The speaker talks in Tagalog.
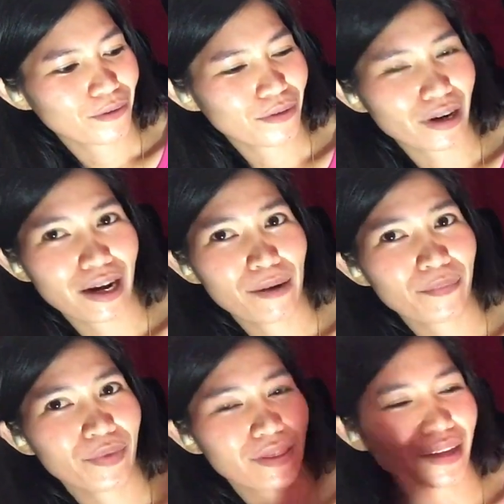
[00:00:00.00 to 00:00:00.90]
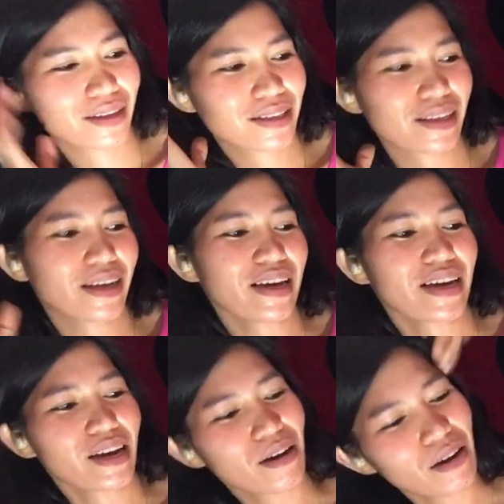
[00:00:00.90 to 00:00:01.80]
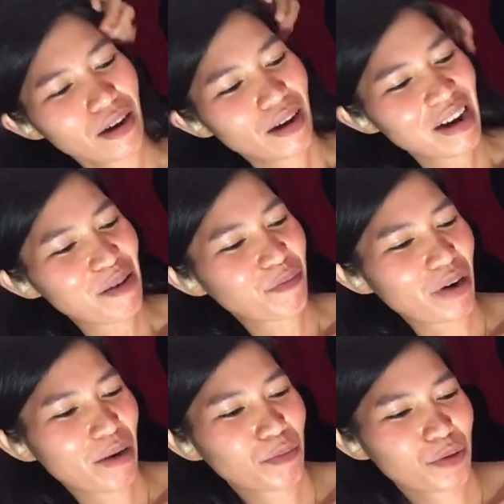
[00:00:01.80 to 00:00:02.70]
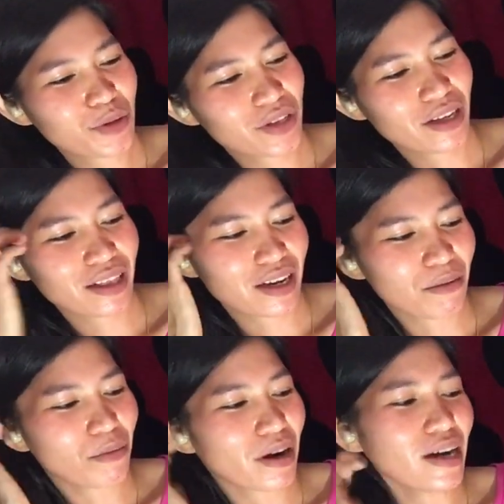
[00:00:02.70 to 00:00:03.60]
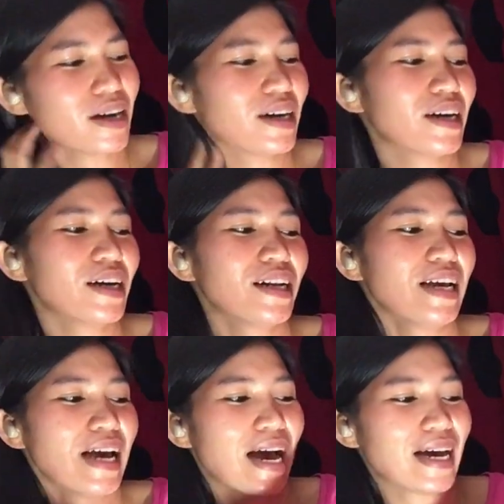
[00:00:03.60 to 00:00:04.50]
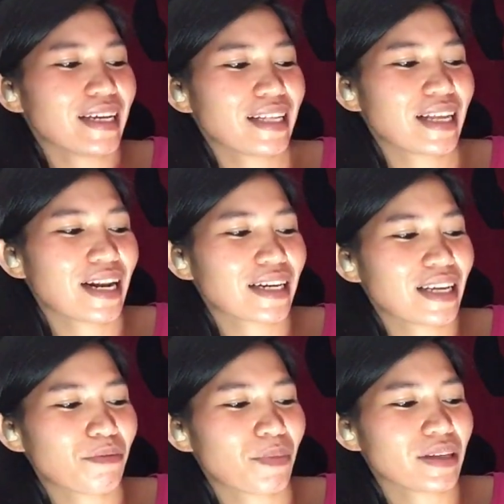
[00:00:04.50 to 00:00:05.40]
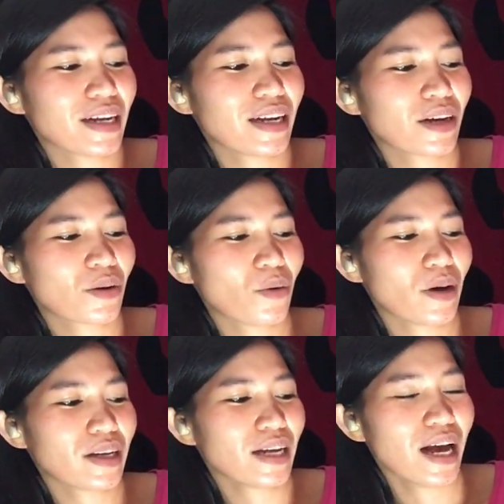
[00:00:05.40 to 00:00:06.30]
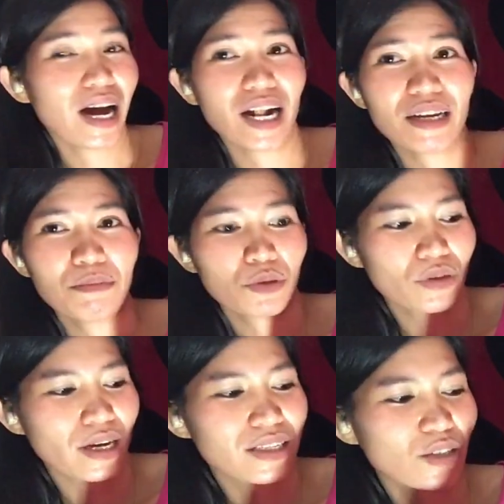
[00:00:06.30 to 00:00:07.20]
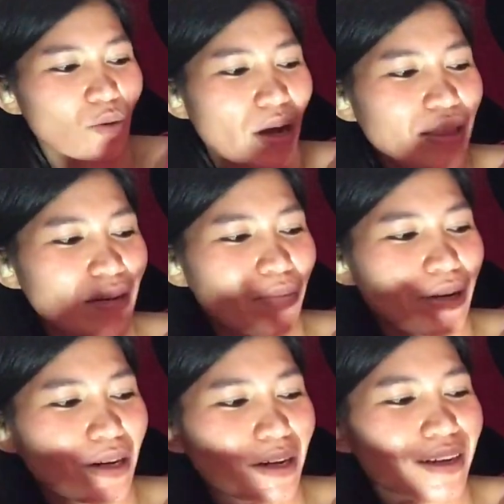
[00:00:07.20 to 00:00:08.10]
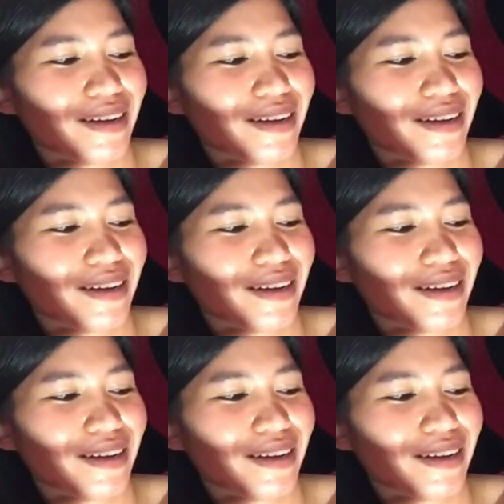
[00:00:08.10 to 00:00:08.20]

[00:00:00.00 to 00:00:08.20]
from Titski. From Rosette Cabral. Ayan, nilagyan pa niya ng kuwan. Alam niyo guys, nasugatan pa na.